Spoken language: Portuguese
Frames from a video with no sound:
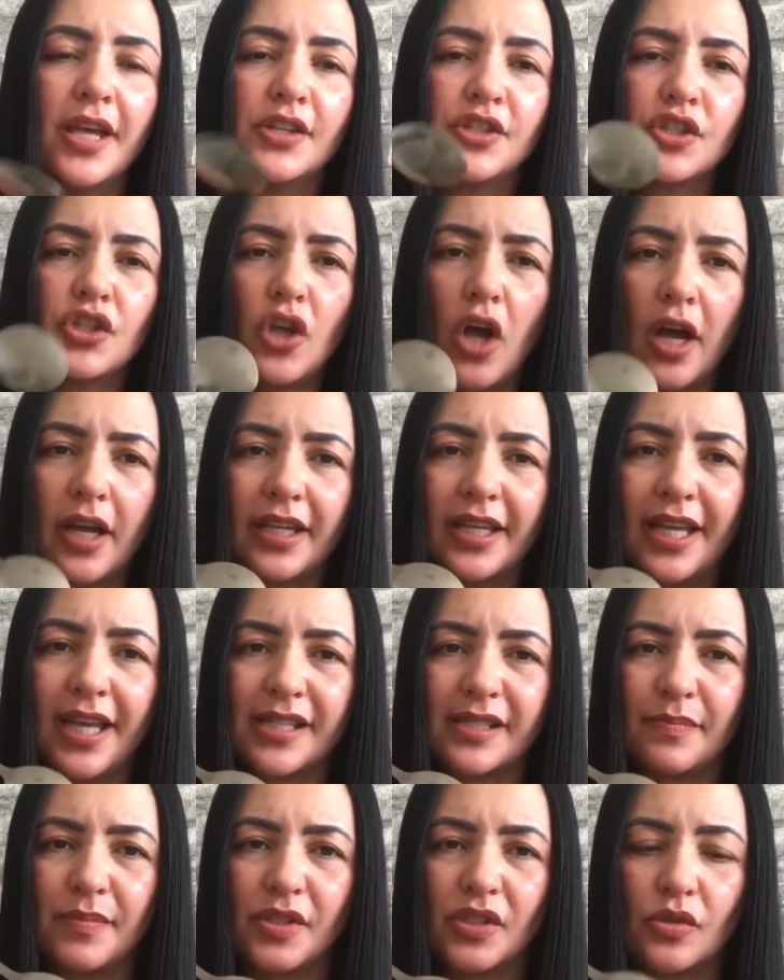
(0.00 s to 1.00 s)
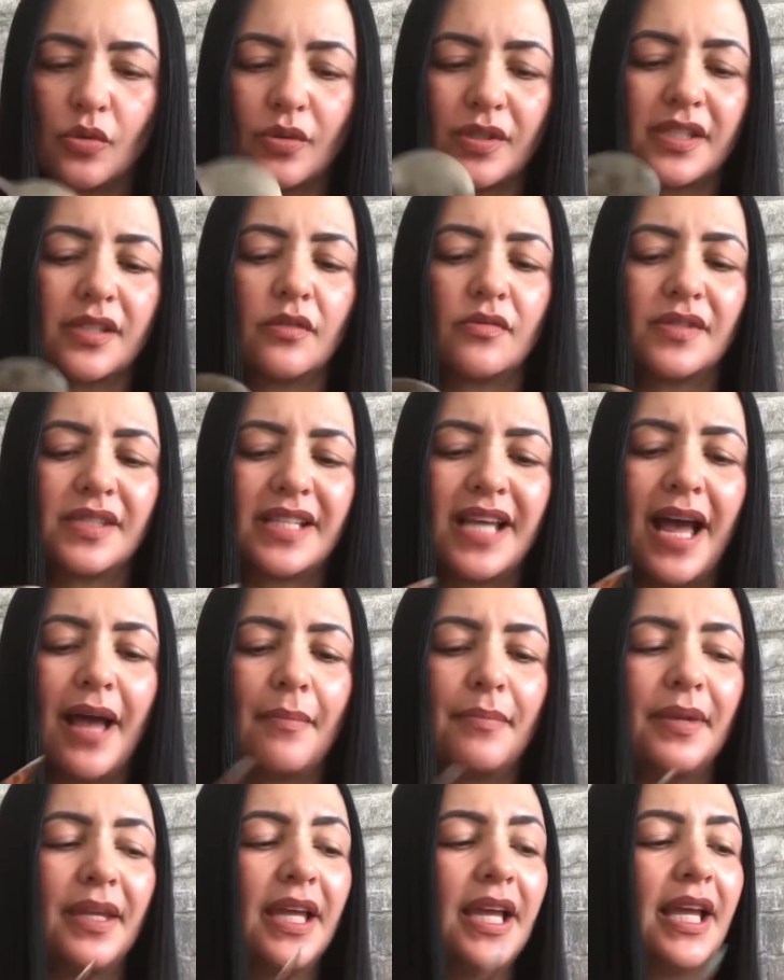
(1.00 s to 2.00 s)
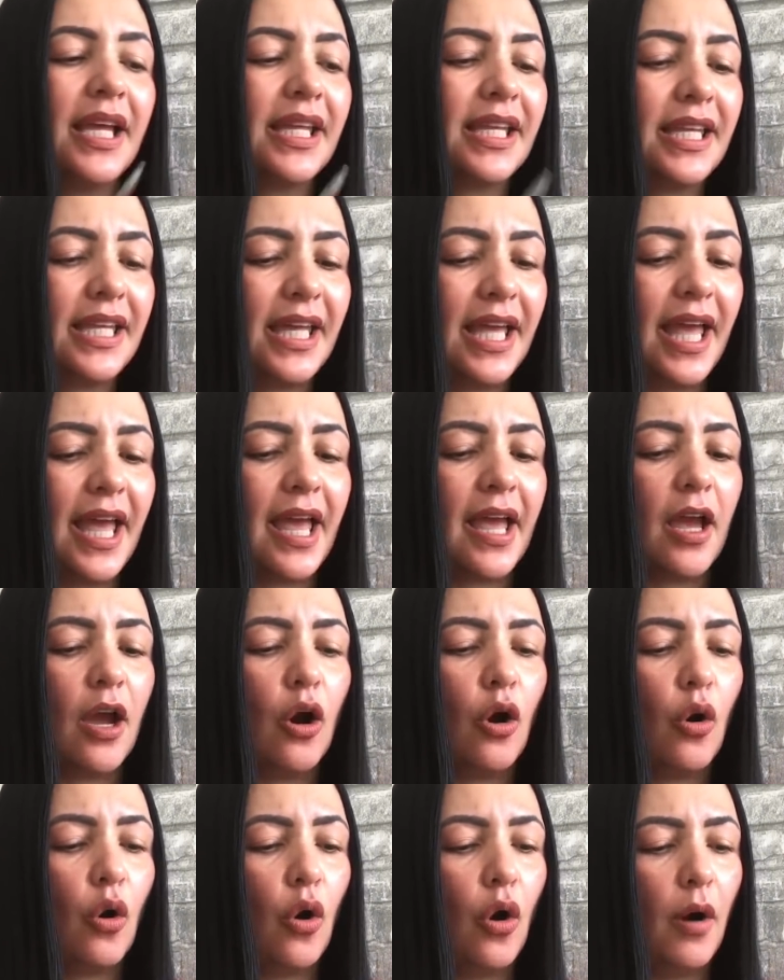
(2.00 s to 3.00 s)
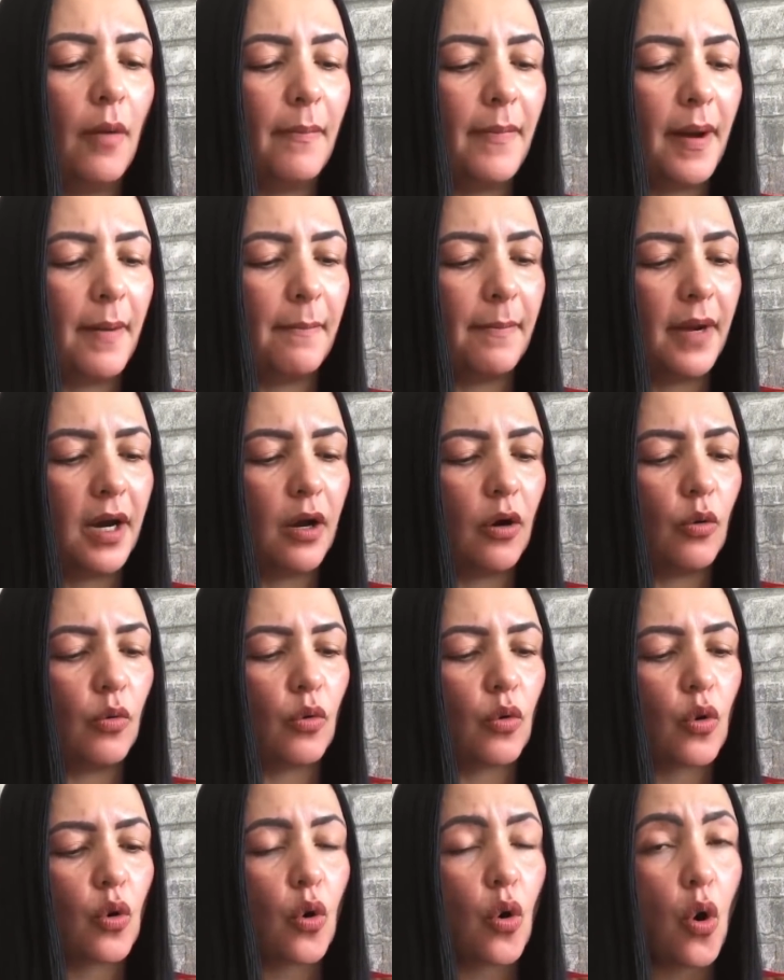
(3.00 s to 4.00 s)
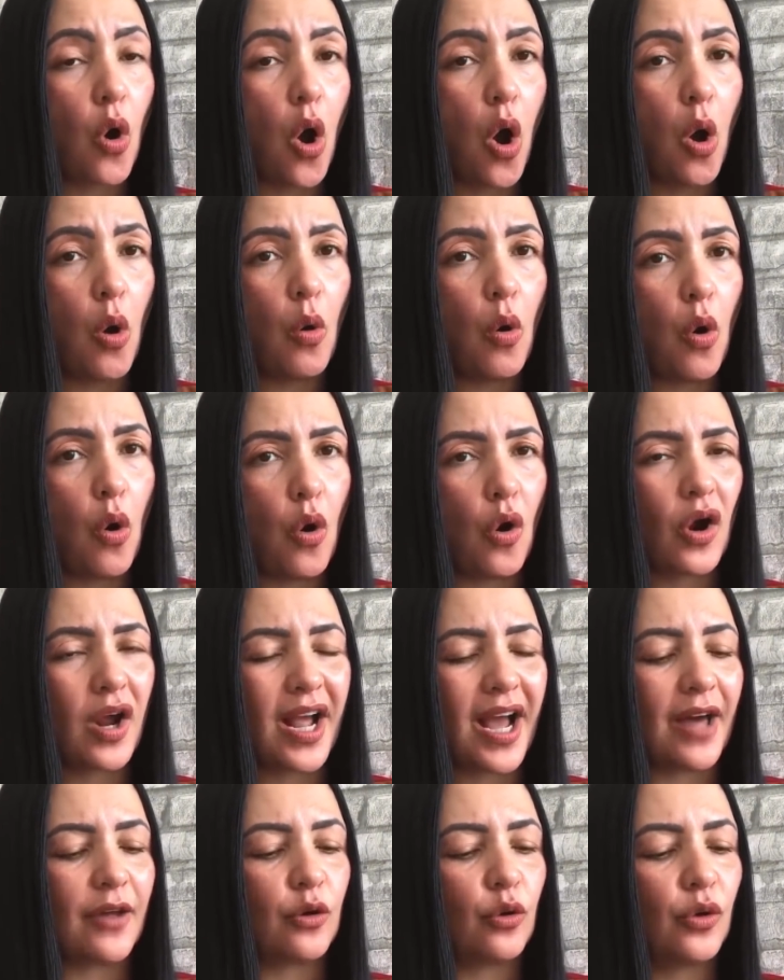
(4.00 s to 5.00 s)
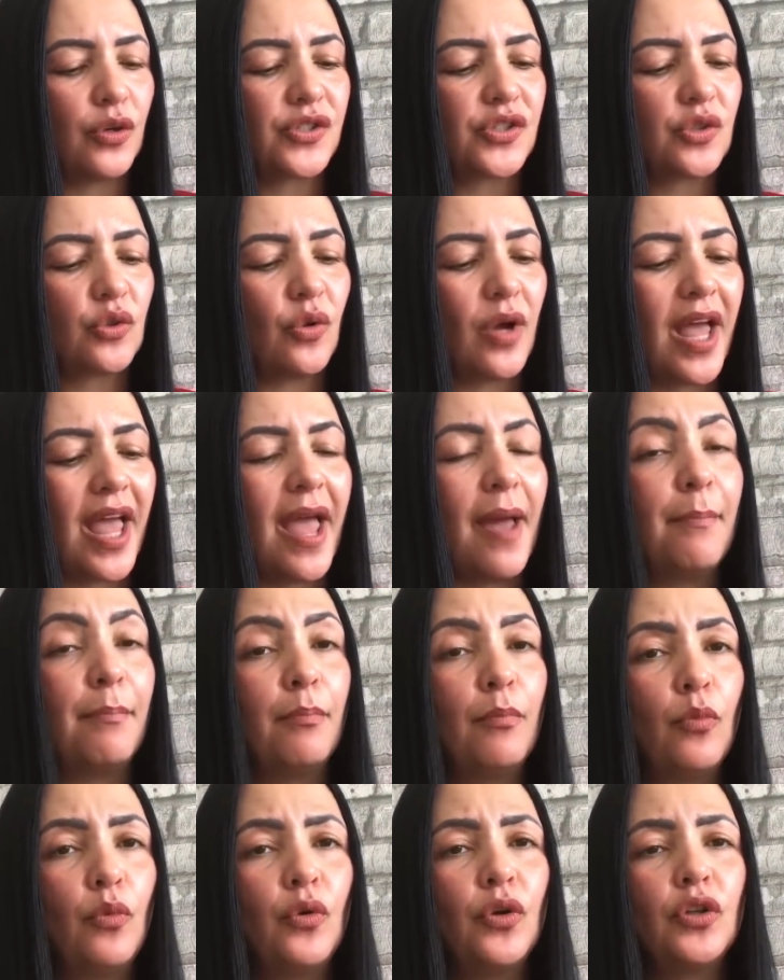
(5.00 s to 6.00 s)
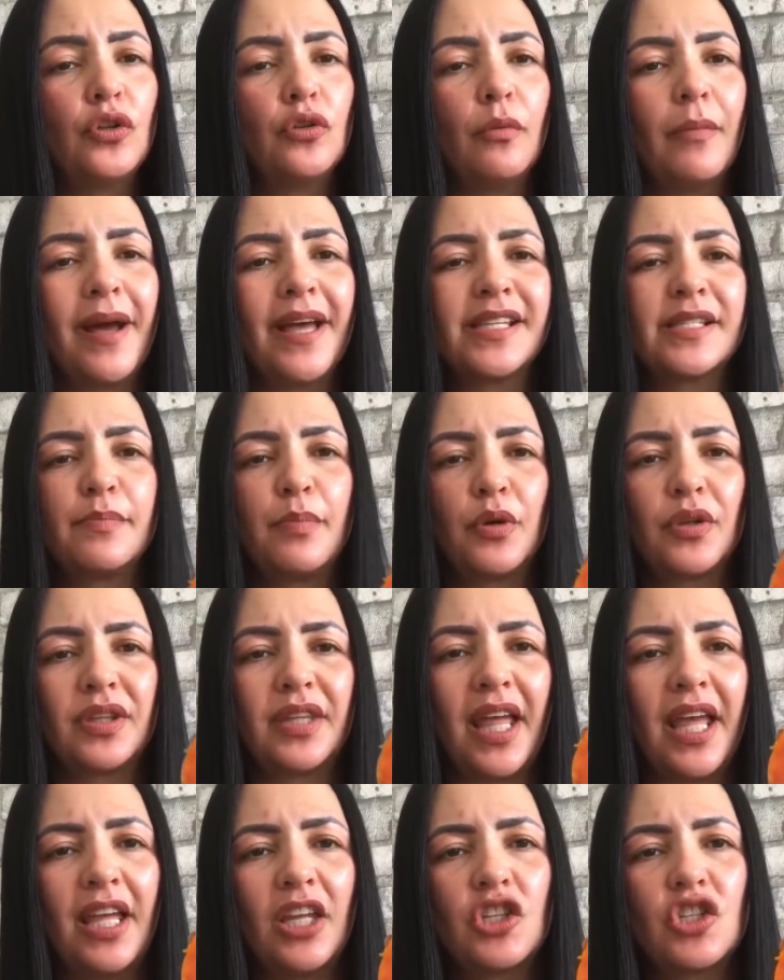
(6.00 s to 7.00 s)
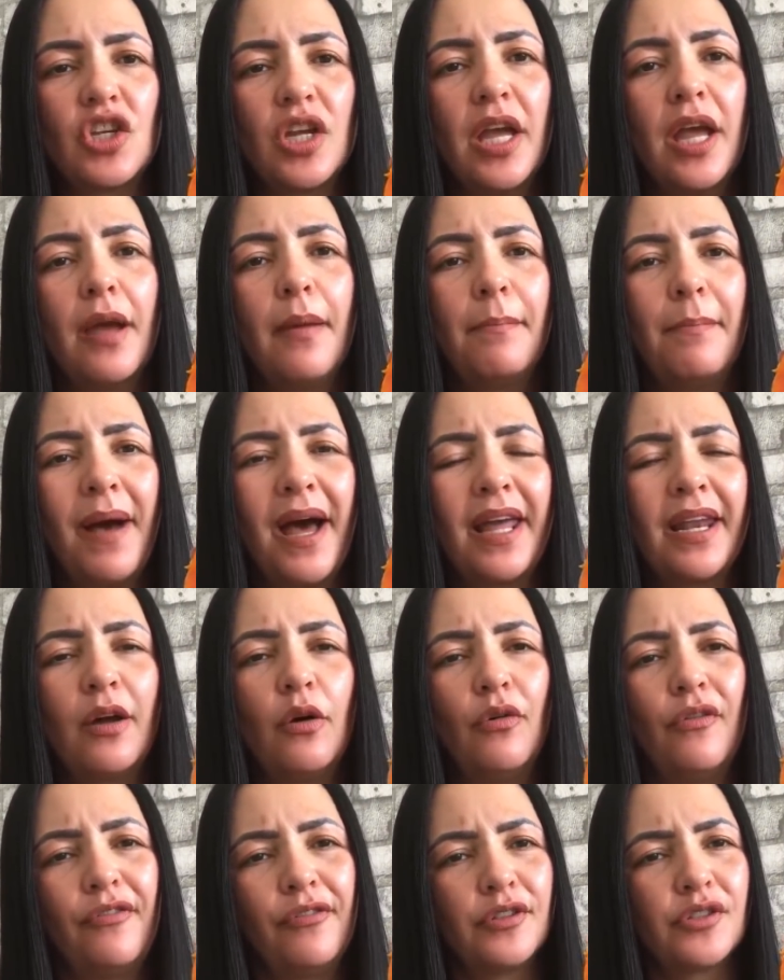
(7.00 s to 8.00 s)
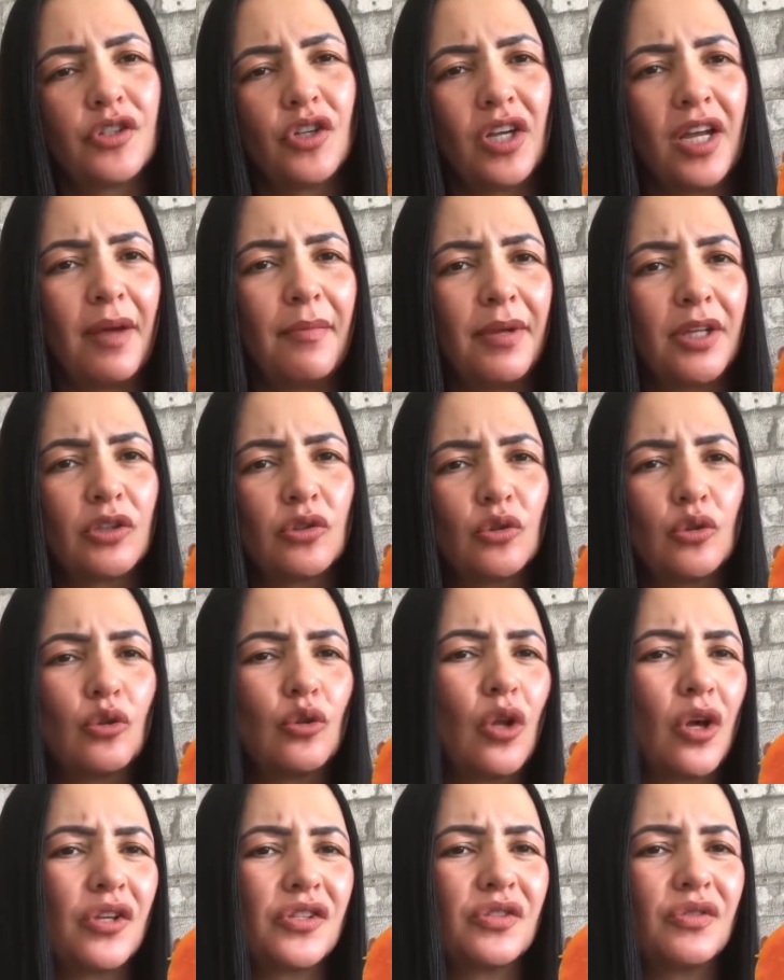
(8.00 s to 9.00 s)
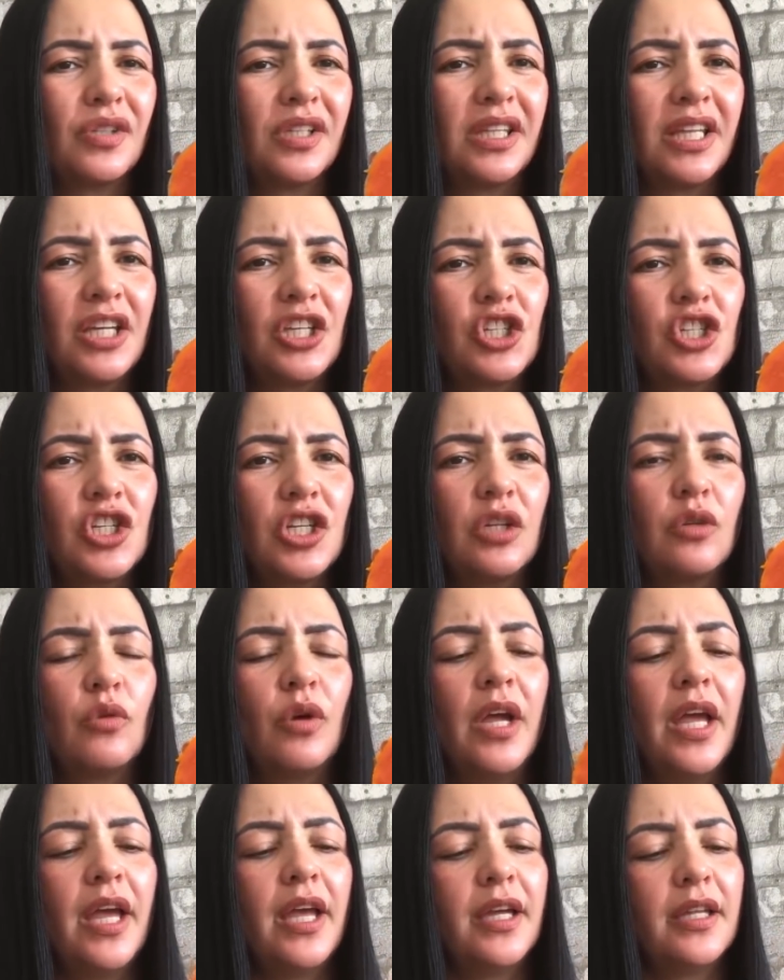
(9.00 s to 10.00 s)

Só que as pessoas não sabem que o mamão com o caroço é muito mais potente para o funcionamento do nosso intestino.